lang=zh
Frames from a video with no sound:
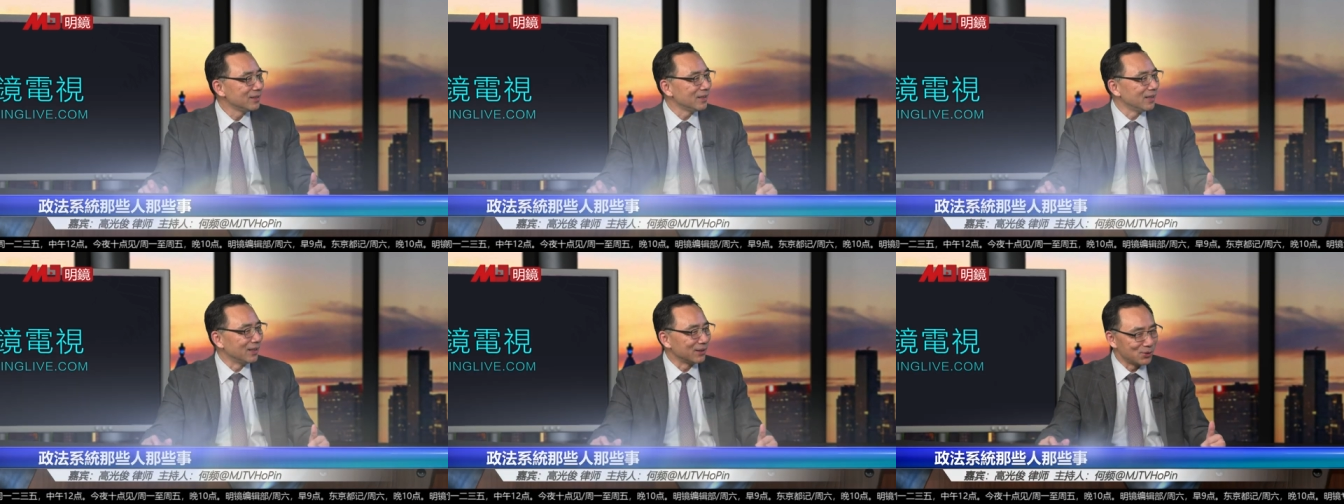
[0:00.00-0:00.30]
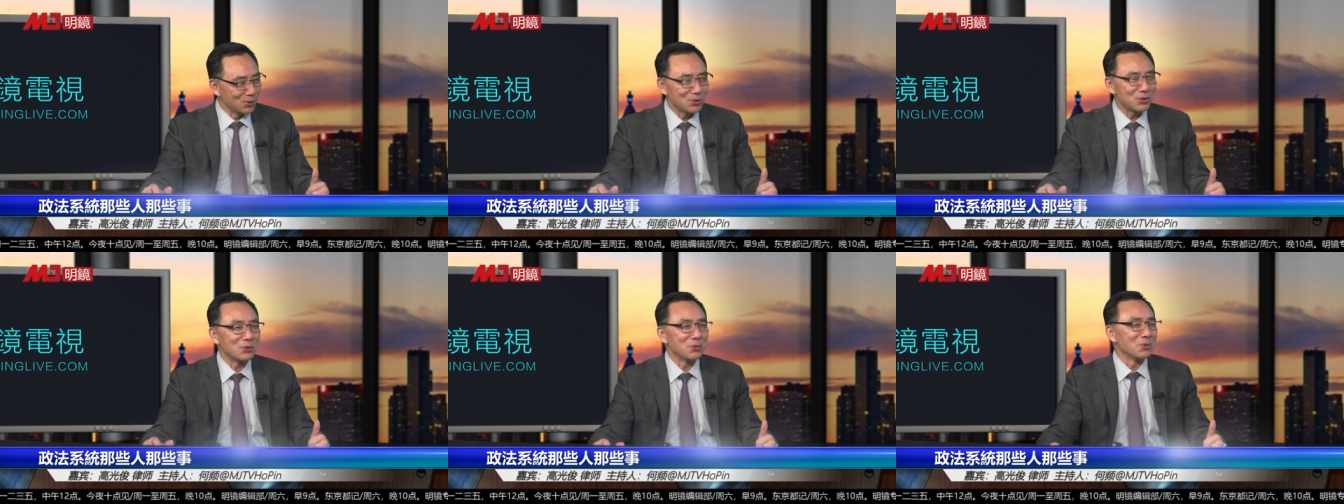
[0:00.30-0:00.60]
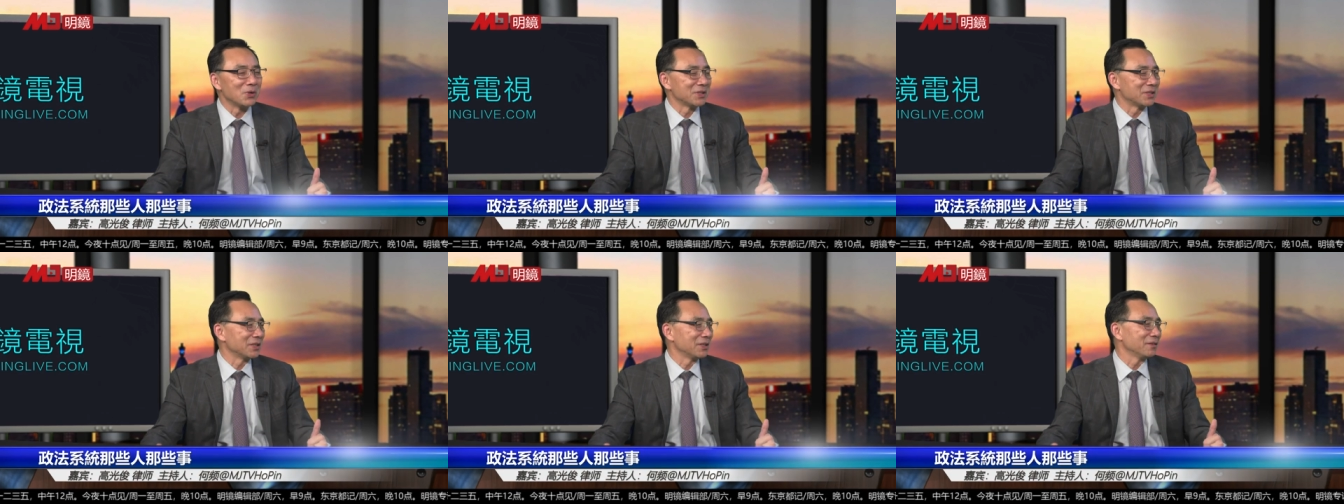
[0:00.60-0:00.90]
都跟
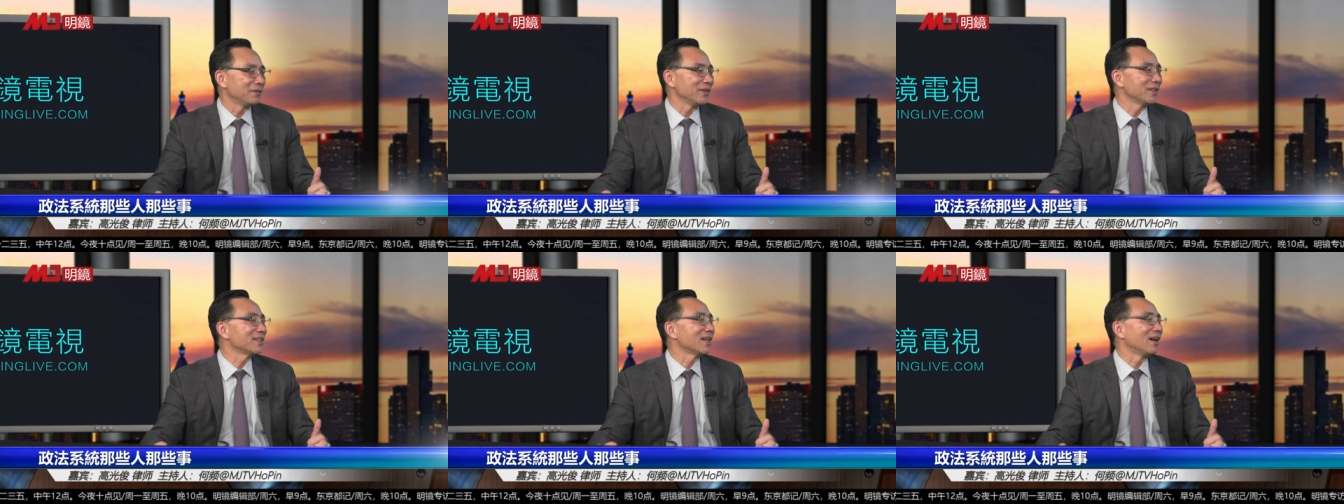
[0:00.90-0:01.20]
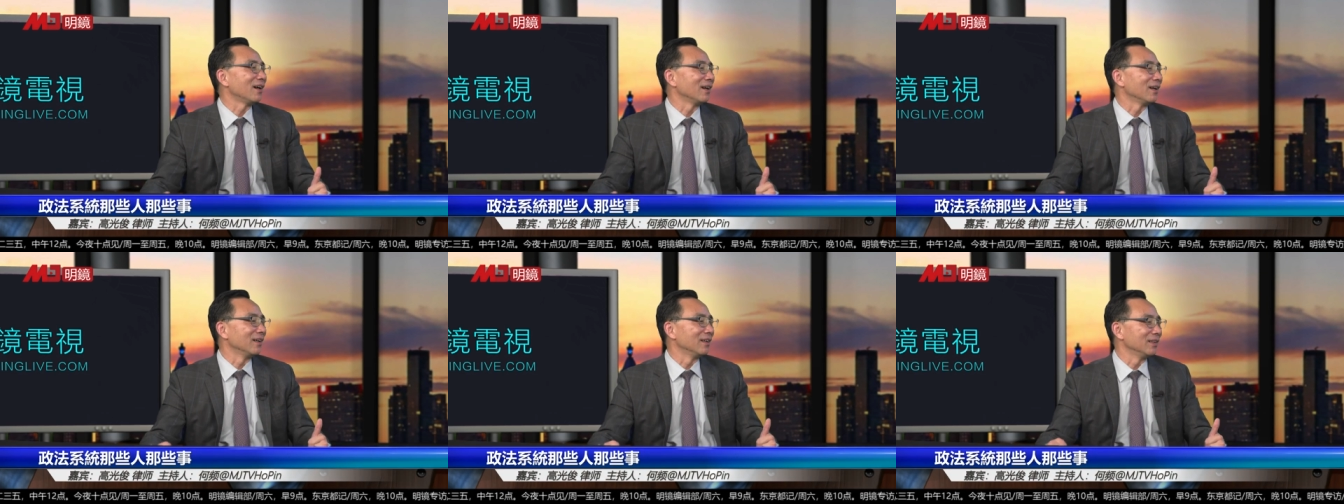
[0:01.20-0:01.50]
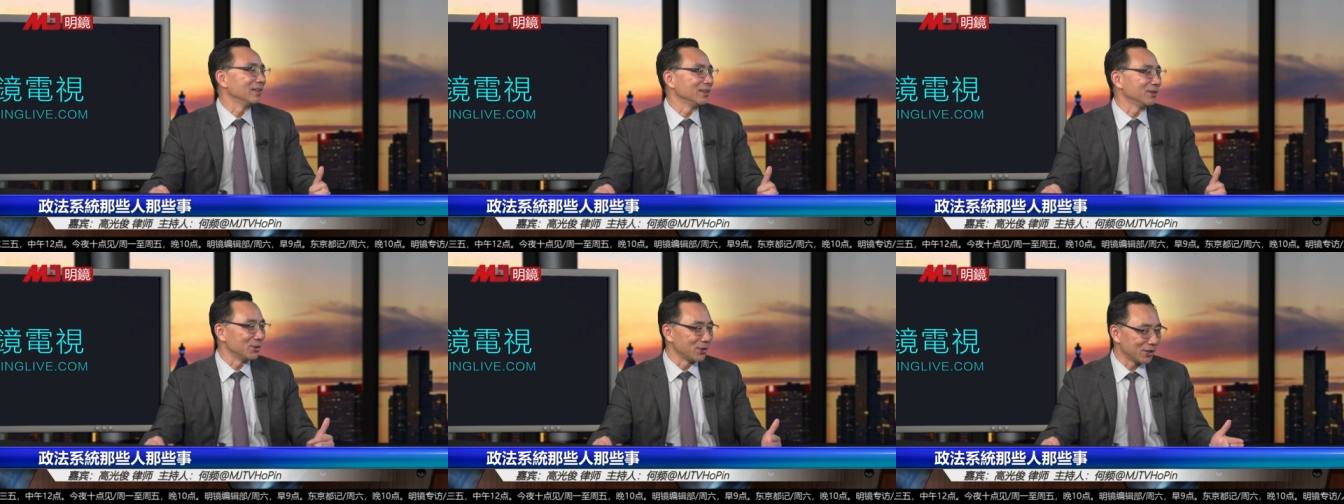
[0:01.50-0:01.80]
我这个非常，
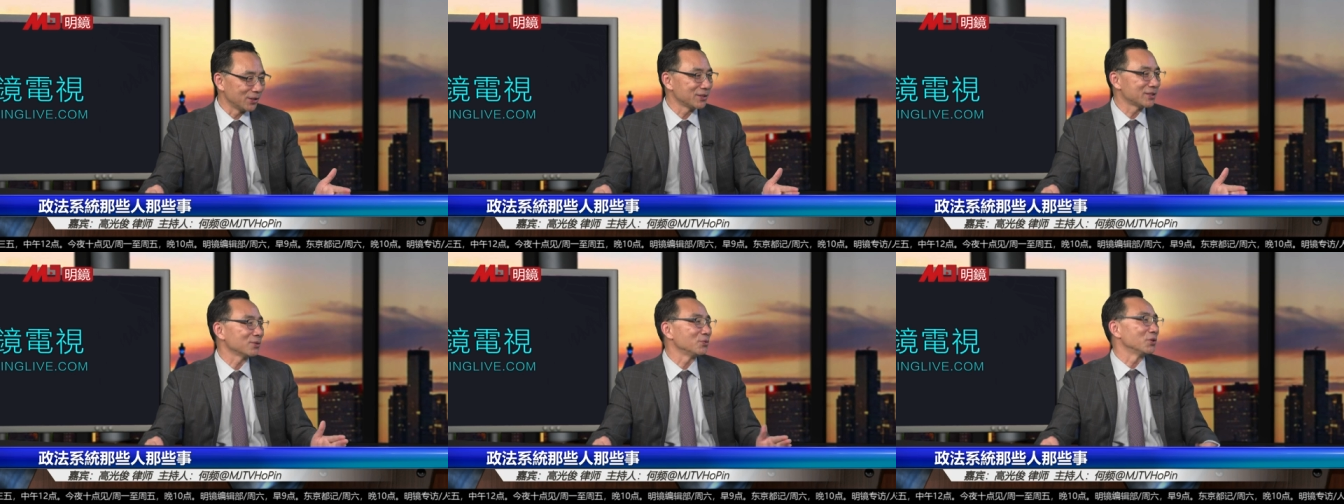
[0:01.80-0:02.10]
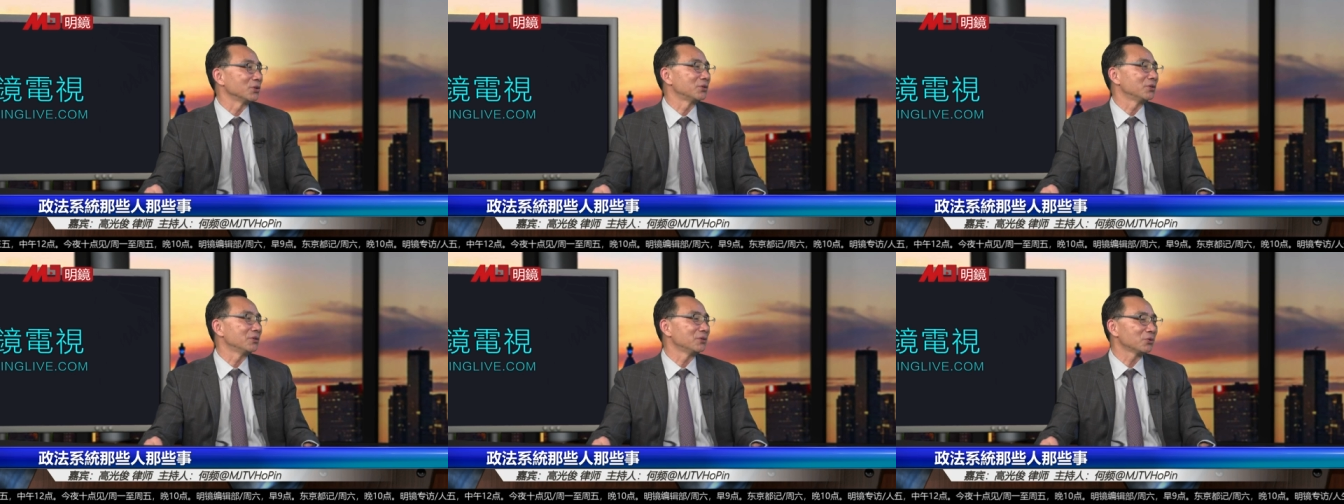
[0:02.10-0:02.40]
有一个是我